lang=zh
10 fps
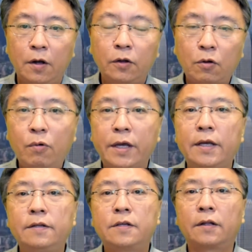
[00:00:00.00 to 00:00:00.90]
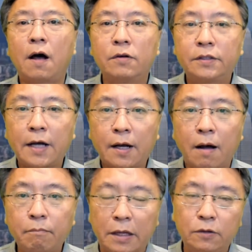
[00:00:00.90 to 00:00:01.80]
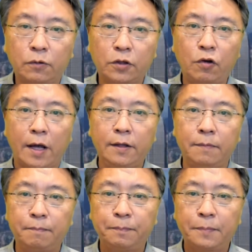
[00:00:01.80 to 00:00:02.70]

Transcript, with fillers: 都会影响到香港民众的权益。